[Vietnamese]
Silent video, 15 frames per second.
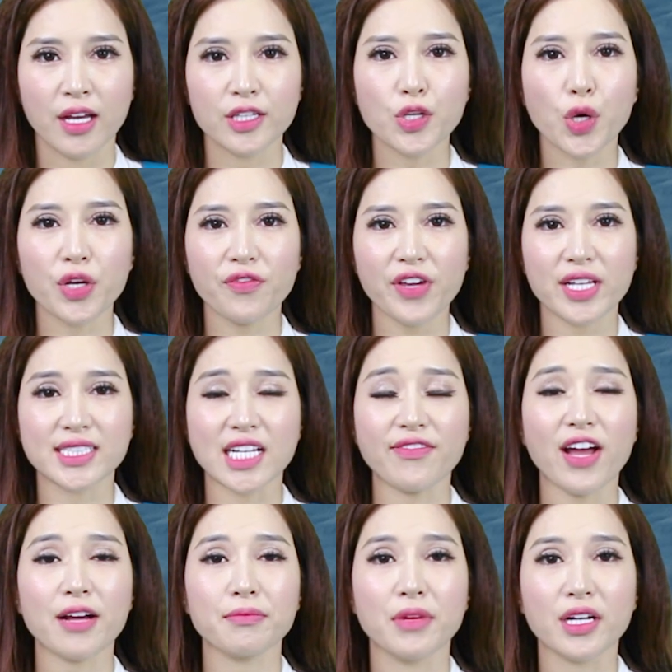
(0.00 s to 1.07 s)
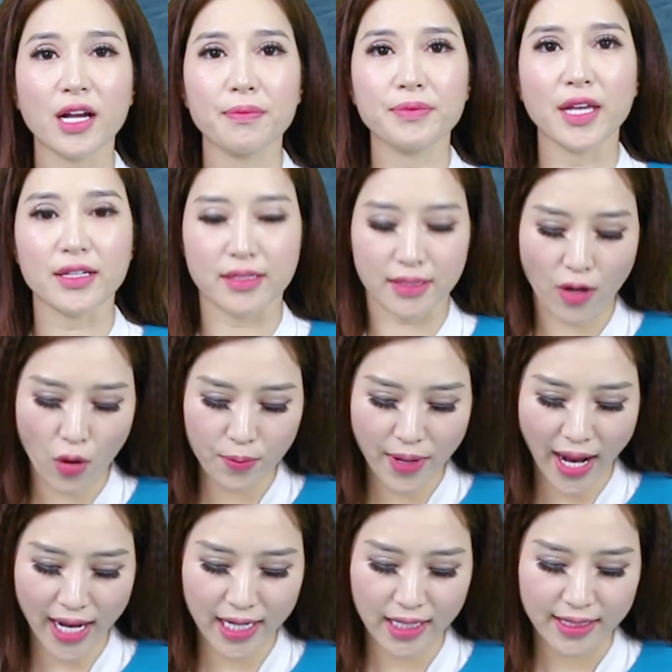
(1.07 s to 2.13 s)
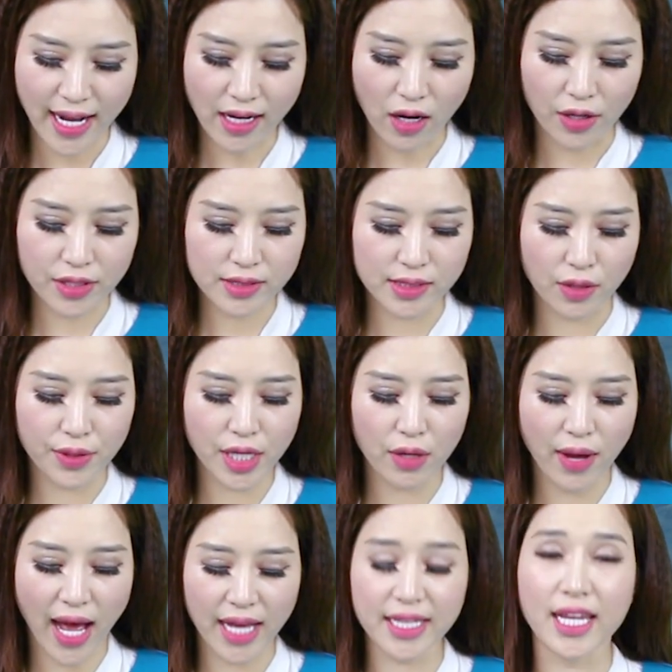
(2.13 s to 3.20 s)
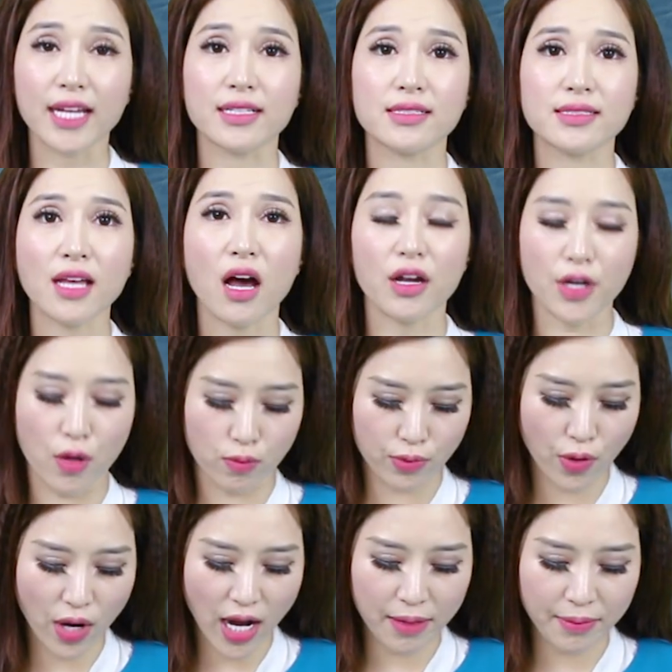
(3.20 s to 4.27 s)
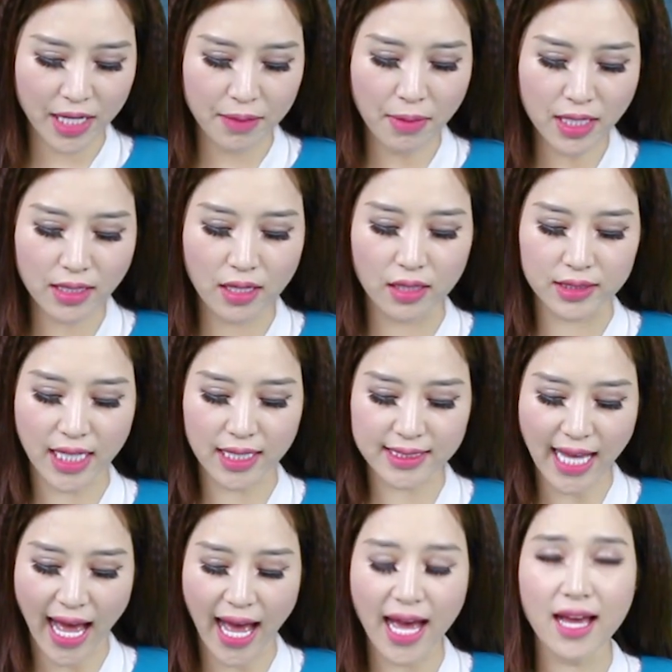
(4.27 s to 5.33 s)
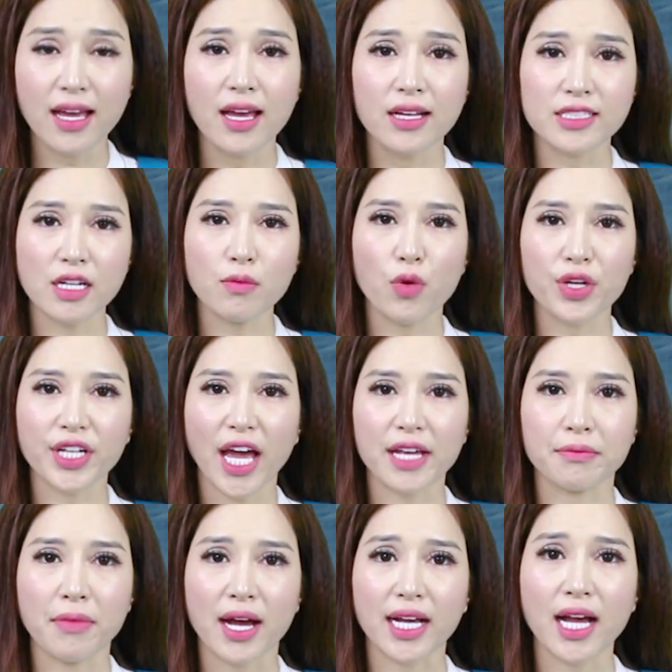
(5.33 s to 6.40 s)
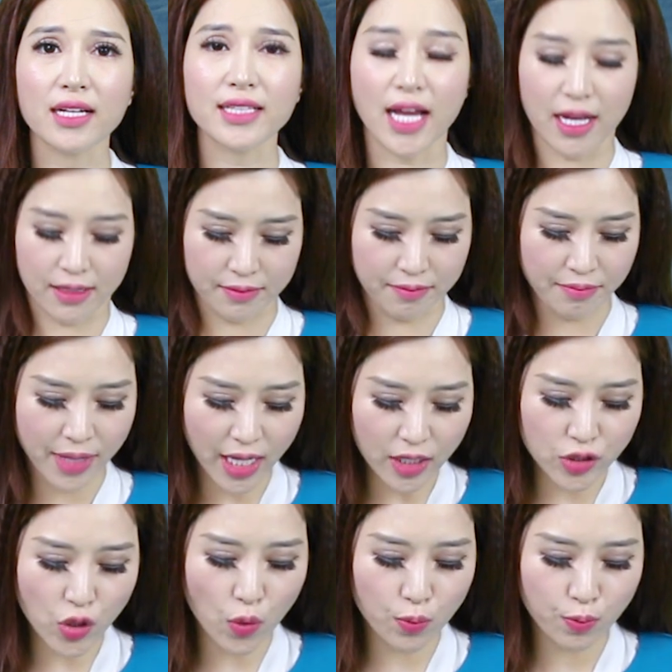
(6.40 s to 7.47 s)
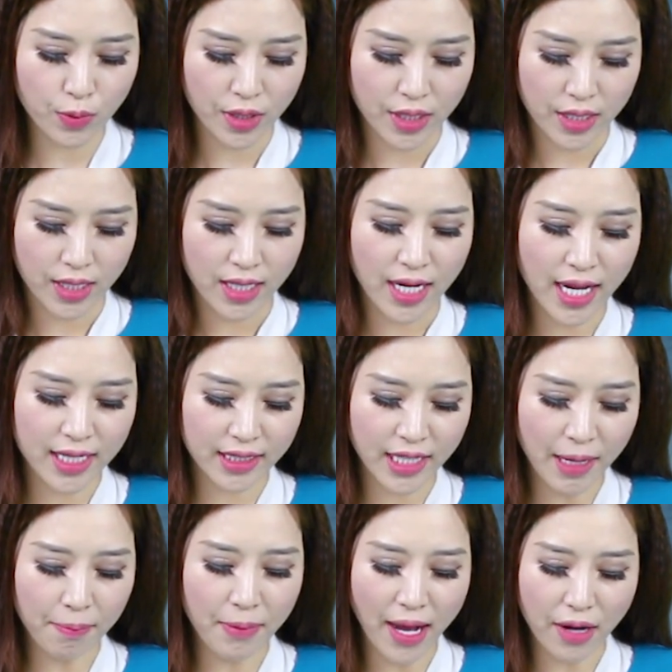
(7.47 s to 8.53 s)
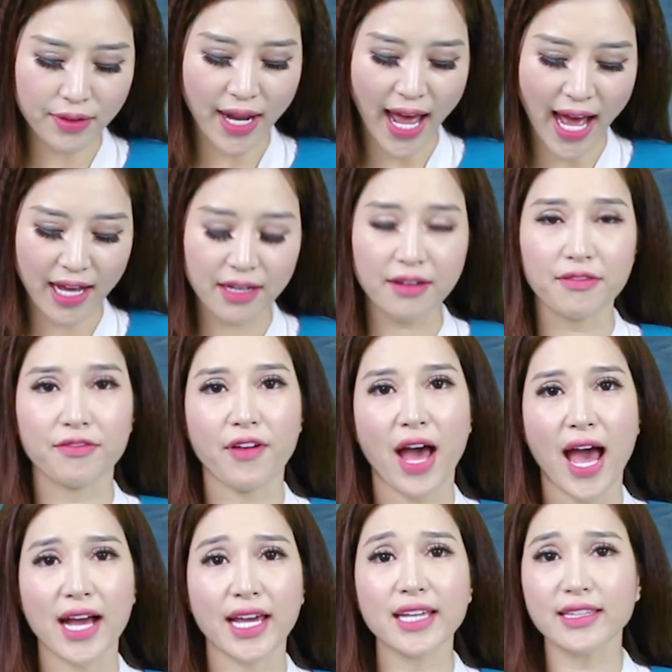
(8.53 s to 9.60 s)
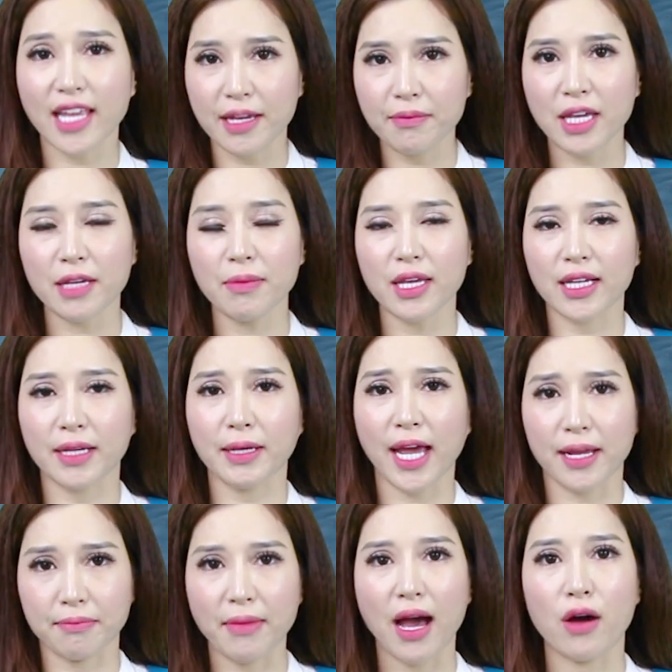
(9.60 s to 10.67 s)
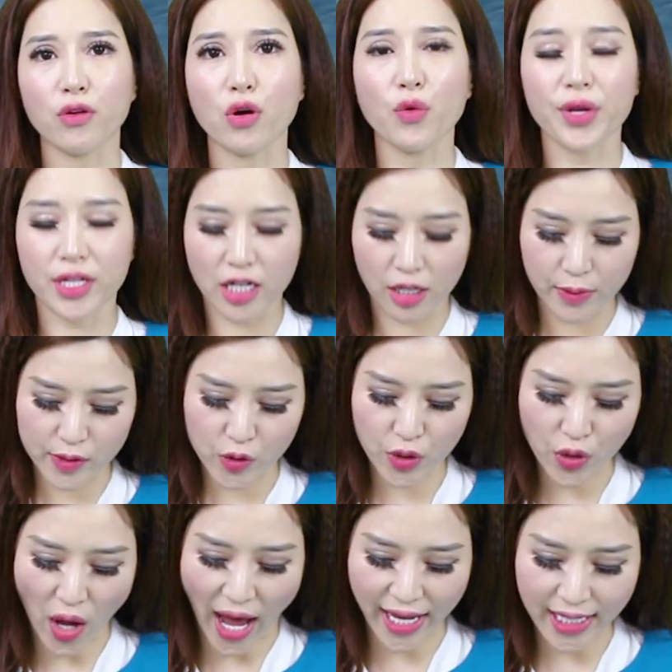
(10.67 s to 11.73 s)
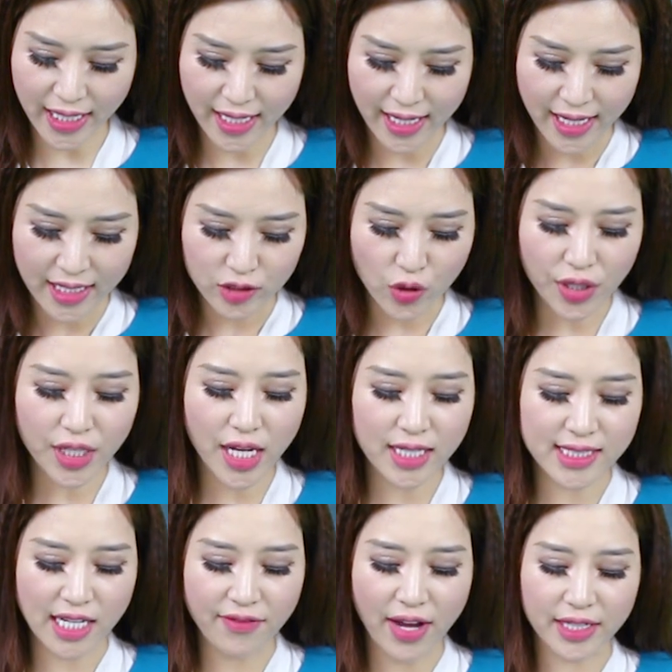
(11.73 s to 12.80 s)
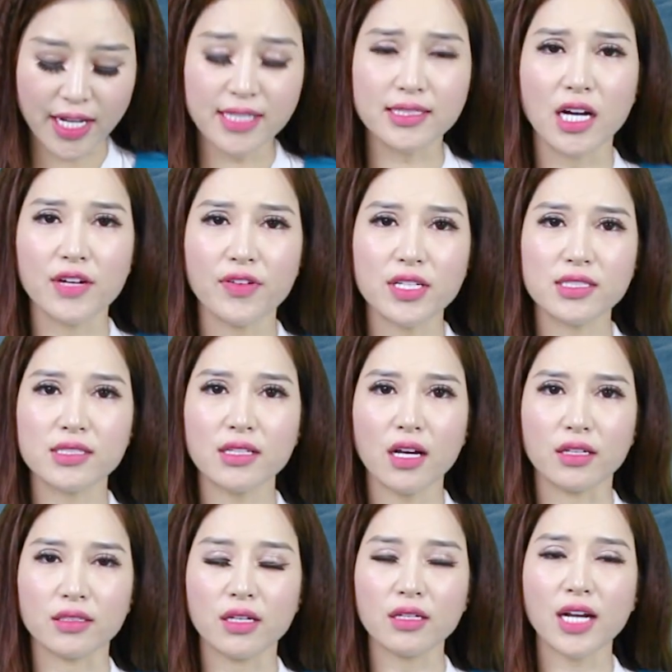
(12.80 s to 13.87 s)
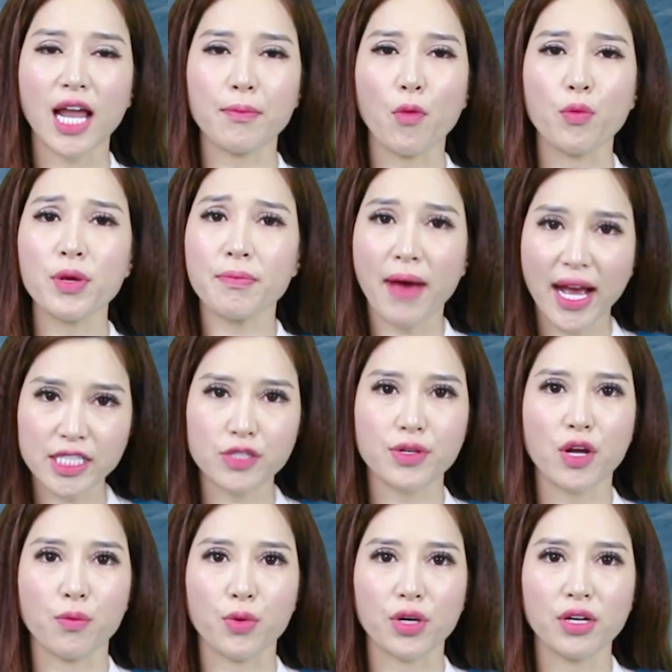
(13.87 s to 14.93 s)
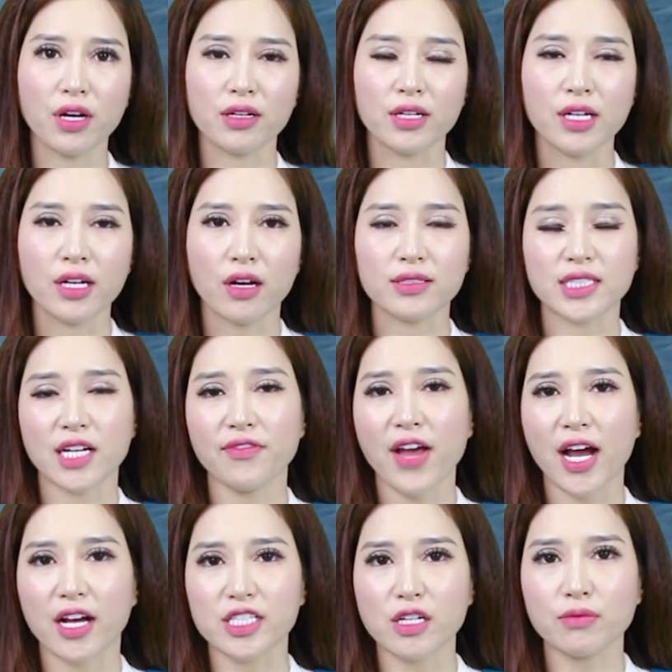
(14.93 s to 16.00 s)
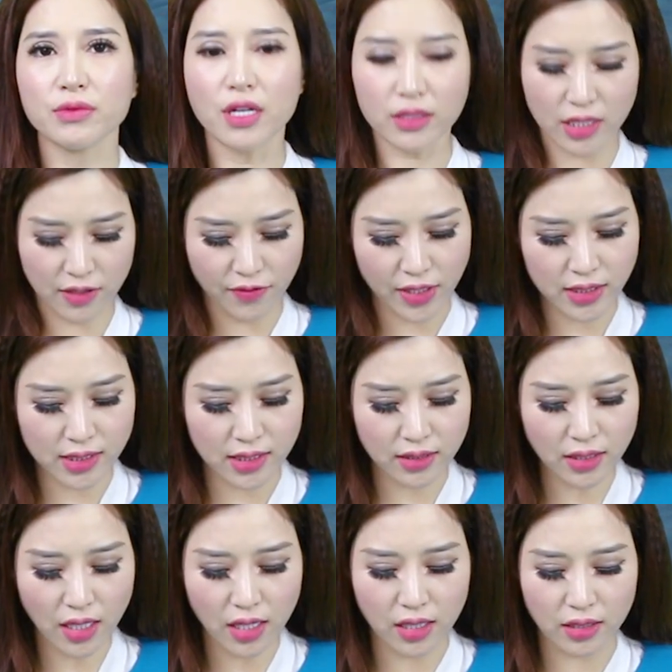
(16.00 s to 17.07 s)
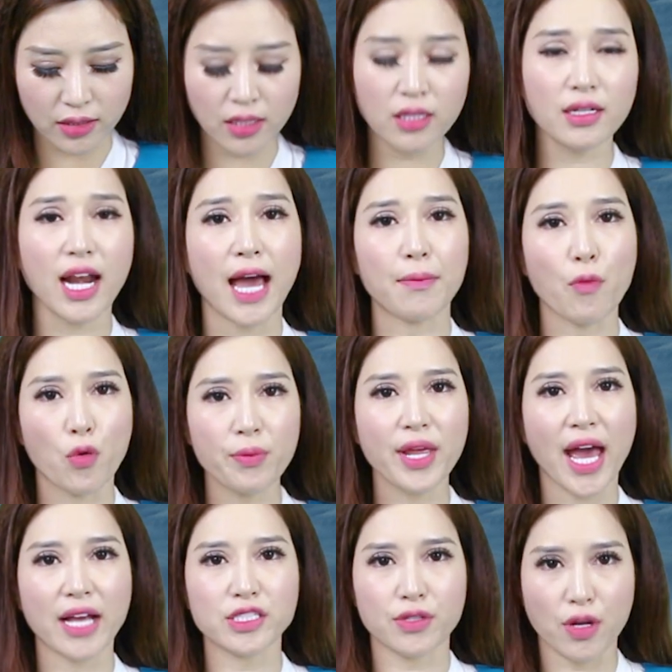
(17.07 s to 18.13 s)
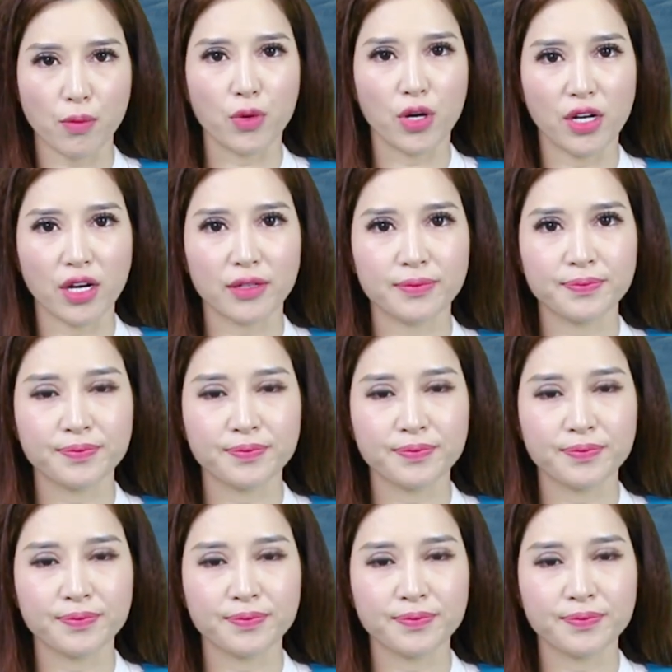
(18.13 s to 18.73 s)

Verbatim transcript: Thưa quý vị, giá vàng mới cập nhật hôm nay đã có những dấu hiệu hạ nhiệt do đồng đô la Mỹ bất ngờ tăng giá trong bối cảnh mà căng thẳng Mỹ-Trung liên tiếp leo thang và kinh tế Mỹ bị cảnh báo có nguy cơ bị suy thoái. Tuy nhiên, giá vàng thế giới vẫn giữ ở ngưỡng là 43 triệu đồng một lượng, còn giá vàng ở trong nước thì vẫn giữ ở ngưỡng là 42 triệu đồng một lượng.